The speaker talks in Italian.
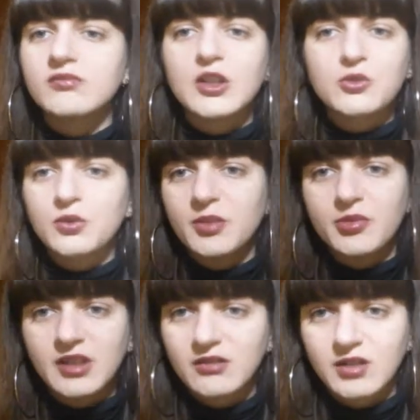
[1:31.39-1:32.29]
nessun
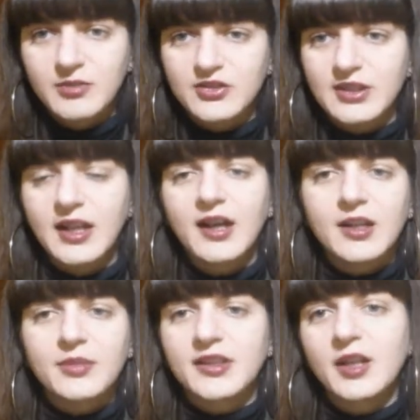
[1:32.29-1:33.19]
tipo di acqua
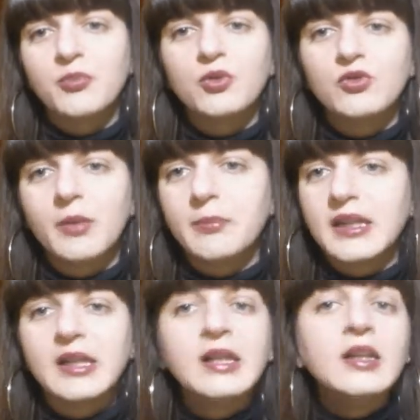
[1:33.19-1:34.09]
micellare, perché appunto a
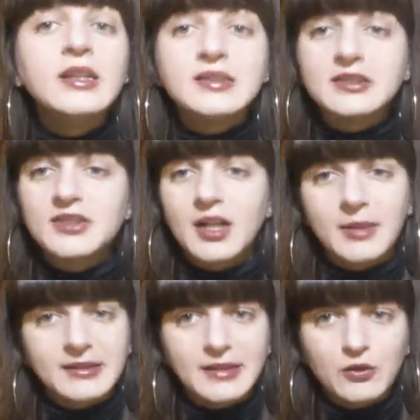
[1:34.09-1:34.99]
me
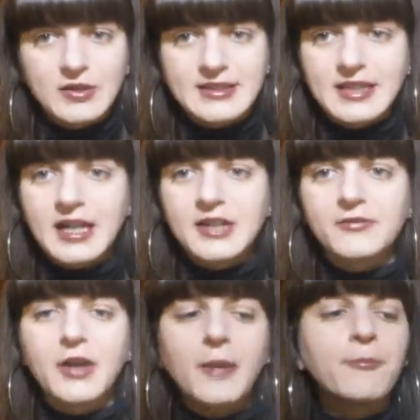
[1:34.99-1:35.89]
sinceramente non
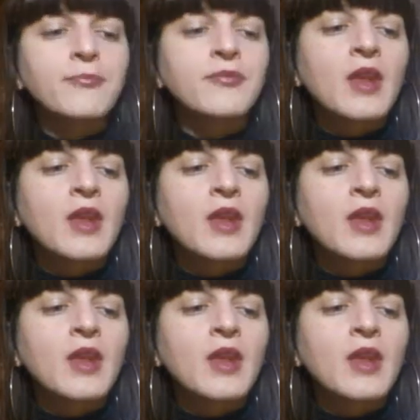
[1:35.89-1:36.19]
serve.